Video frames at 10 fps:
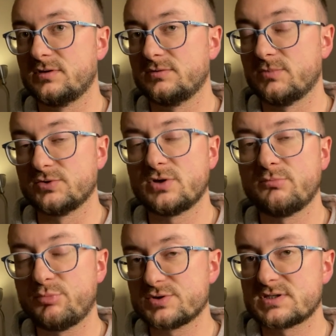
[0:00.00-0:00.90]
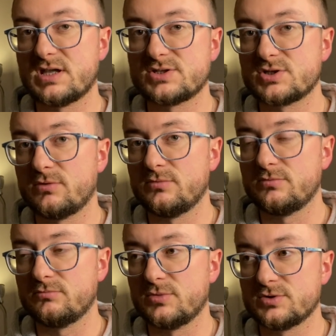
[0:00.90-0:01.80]
mądrą
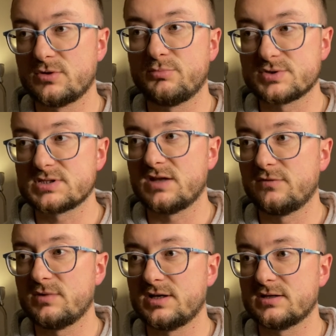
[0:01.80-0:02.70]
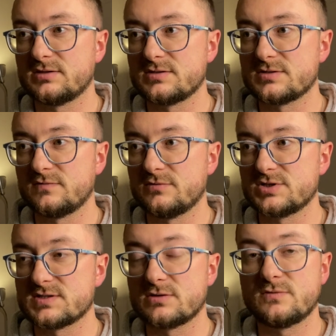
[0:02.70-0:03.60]
postacią, mądrą postawą charakteryzował
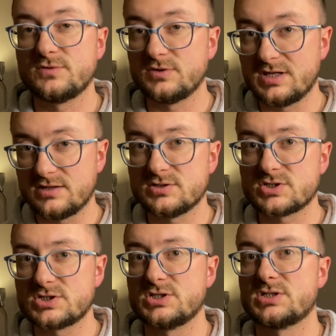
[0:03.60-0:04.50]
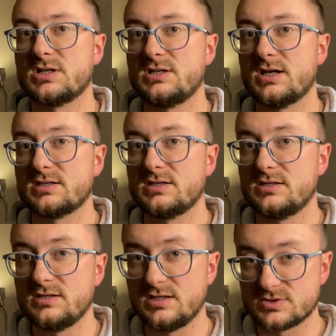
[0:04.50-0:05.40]
się zarówno Jan Chrzciciel, jak
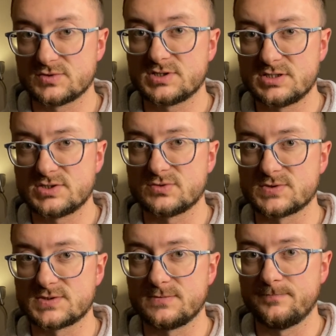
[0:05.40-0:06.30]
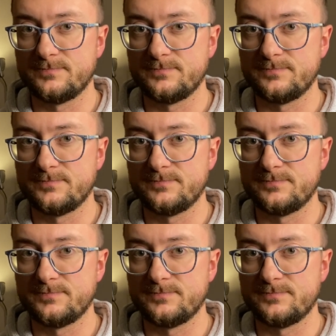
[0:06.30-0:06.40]
i Jezus Chrystus.